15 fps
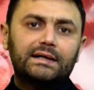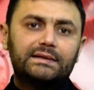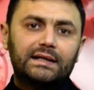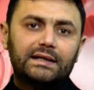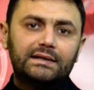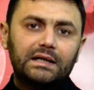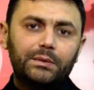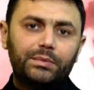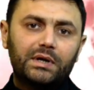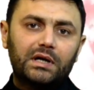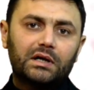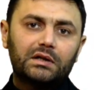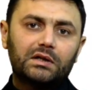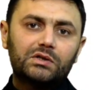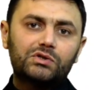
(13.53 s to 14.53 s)
kente
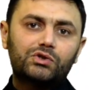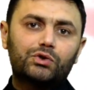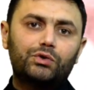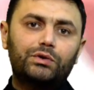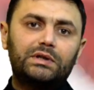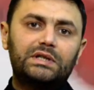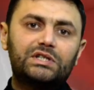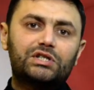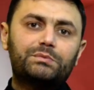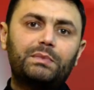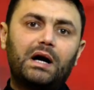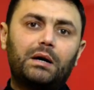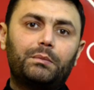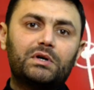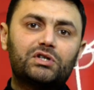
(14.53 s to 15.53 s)
bırakılan suyun
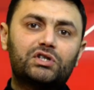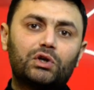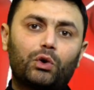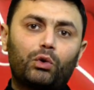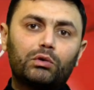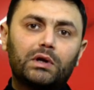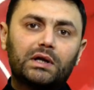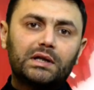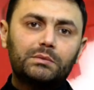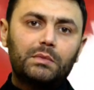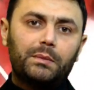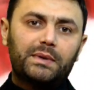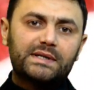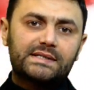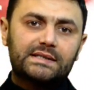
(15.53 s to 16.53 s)
içme amaçlı
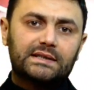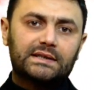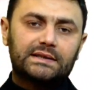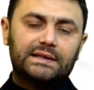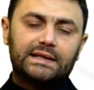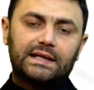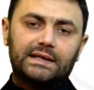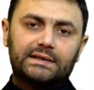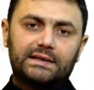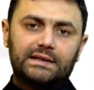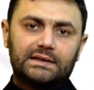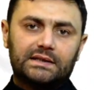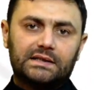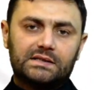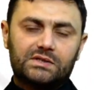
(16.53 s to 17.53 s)
kullanılmaması
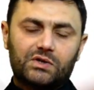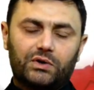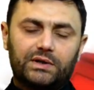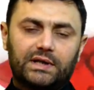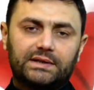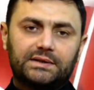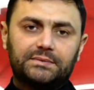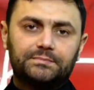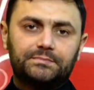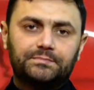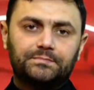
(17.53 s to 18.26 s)
gerektiğini söyledi.